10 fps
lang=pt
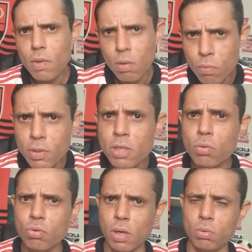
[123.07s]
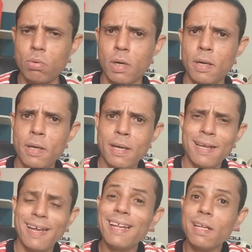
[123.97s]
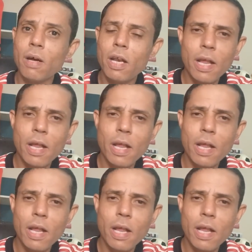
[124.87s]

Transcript: O Isla é um jogador, ele, não, ele,